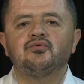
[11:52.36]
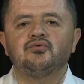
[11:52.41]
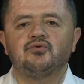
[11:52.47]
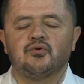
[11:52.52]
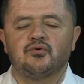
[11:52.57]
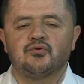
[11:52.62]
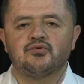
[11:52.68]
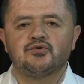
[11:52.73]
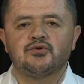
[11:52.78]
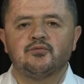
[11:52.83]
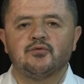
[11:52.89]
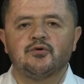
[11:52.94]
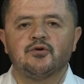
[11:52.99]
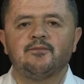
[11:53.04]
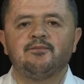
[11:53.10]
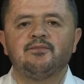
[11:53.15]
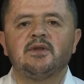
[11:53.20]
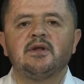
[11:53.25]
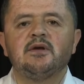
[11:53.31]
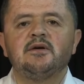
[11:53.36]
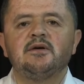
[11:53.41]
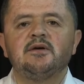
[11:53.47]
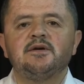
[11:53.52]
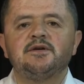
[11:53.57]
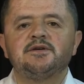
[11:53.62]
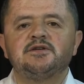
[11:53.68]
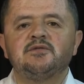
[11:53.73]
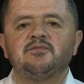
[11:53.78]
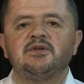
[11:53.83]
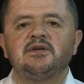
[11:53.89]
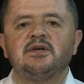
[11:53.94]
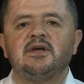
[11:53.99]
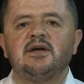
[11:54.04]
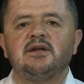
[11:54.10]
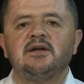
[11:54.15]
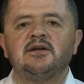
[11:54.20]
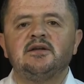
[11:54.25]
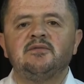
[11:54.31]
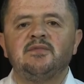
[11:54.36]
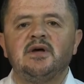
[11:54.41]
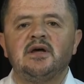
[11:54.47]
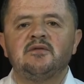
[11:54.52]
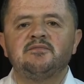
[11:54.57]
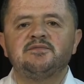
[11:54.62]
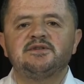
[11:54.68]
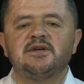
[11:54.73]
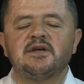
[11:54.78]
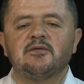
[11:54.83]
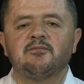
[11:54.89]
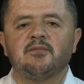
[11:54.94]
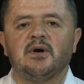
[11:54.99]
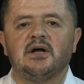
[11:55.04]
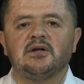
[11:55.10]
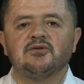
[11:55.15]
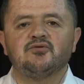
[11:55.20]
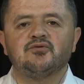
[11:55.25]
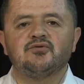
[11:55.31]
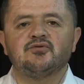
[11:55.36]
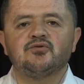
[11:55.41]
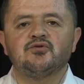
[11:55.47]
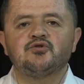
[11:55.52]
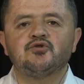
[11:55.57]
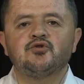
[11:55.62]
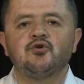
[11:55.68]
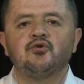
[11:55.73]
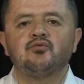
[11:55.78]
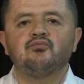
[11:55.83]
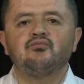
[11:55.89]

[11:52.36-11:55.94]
Doğrusu bu. Şimdi gelelim hemzeyi bağlıyoruz.